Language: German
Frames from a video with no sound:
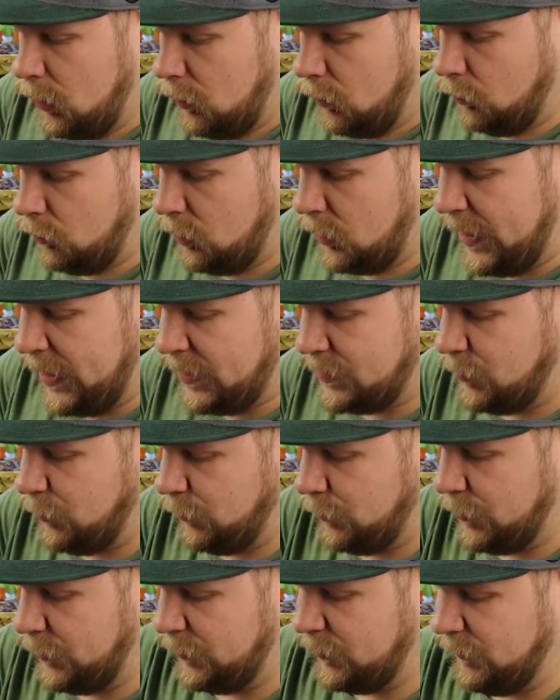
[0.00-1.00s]

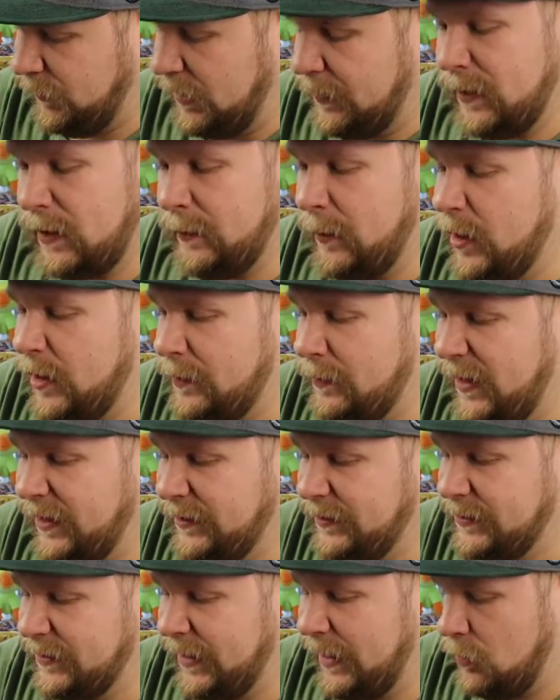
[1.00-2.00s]
Unratütox wieder mal mit einem
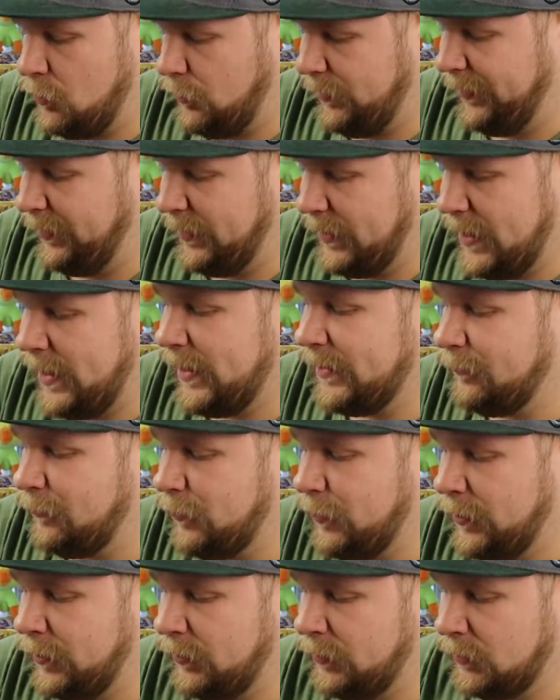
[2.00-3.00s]
echt traurigen
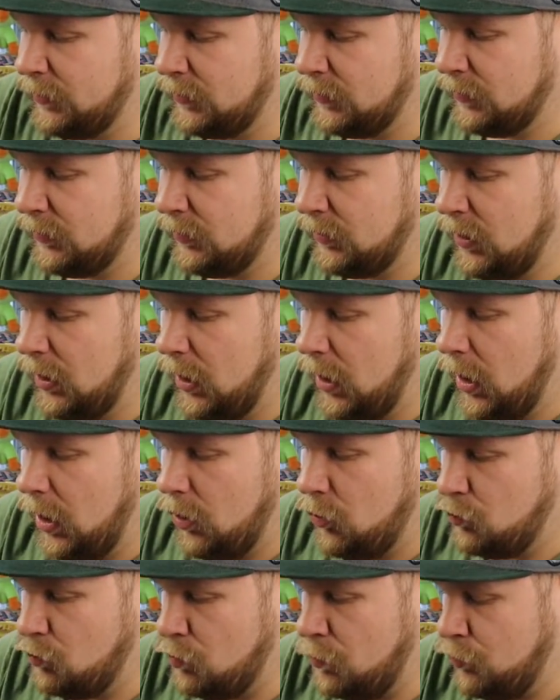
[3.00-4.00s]
Artwork,
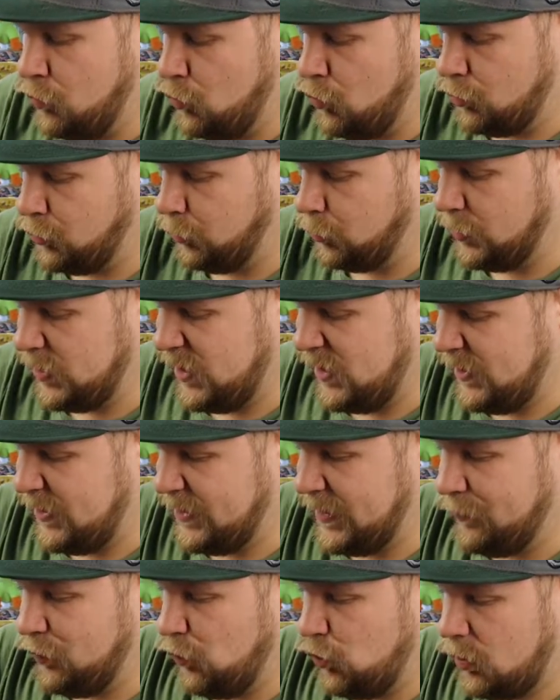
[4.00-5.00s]
ein Botogil,
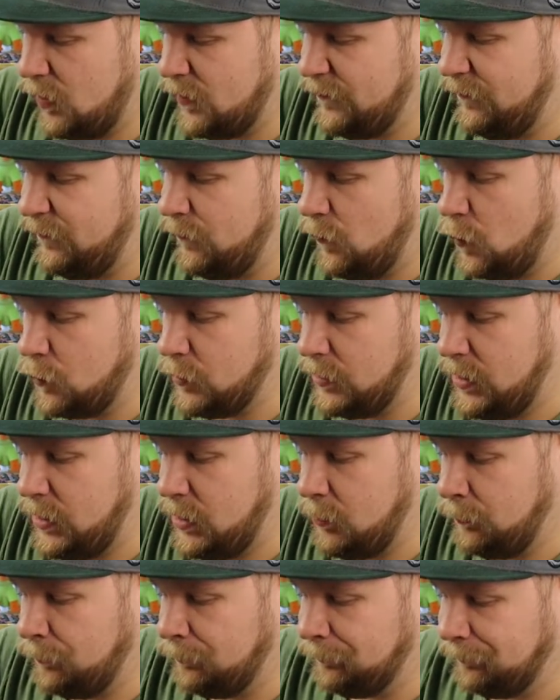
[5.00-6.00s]
der
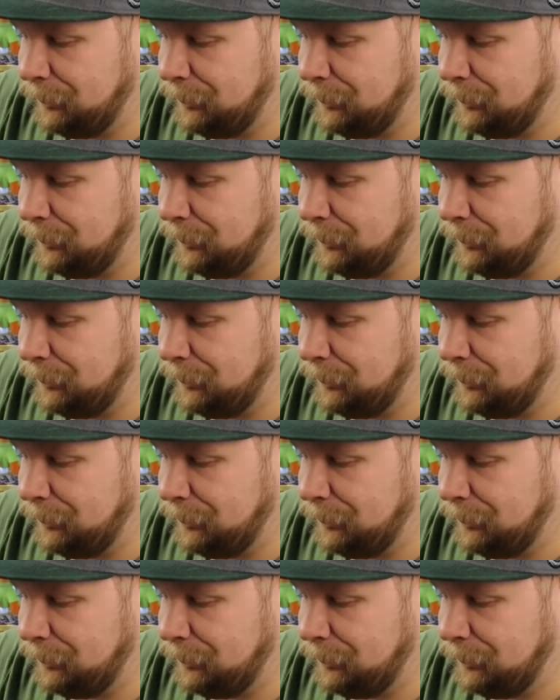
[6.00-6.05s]
Botenvogel,